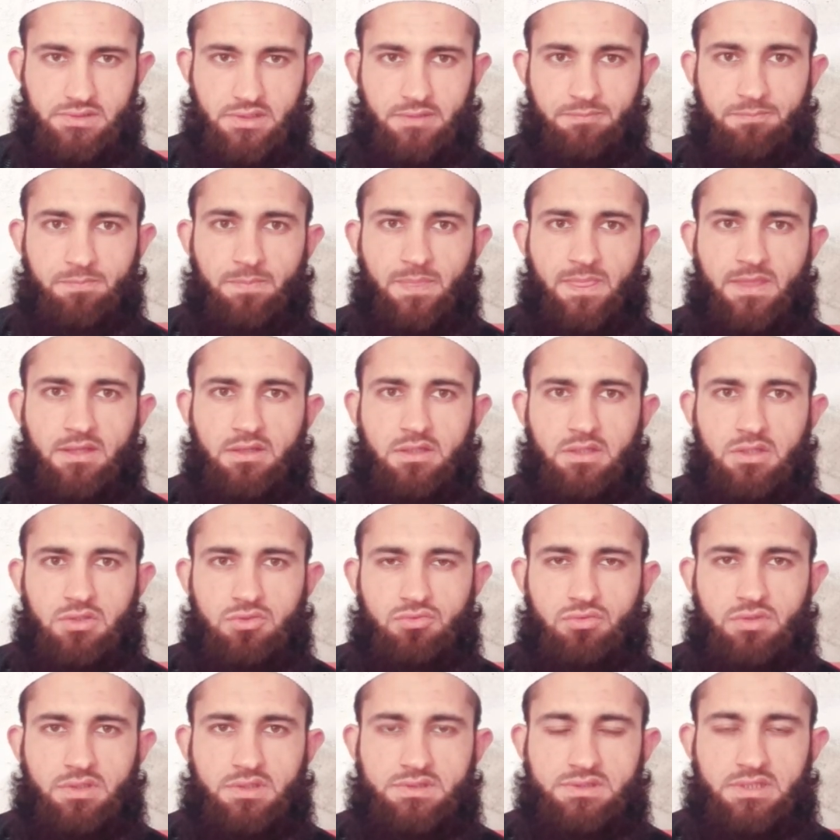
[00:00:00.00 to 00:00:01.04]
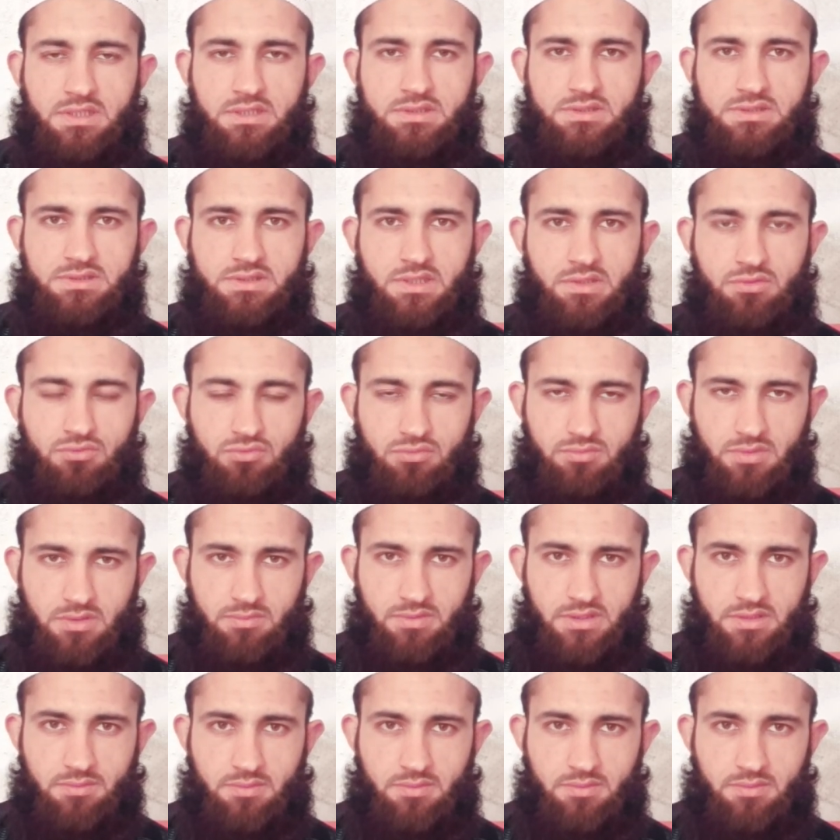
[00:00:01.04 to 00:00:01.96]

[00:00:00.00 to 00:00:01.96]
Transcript: से तो ये सारी चीज़ें यूट्यूब के बारे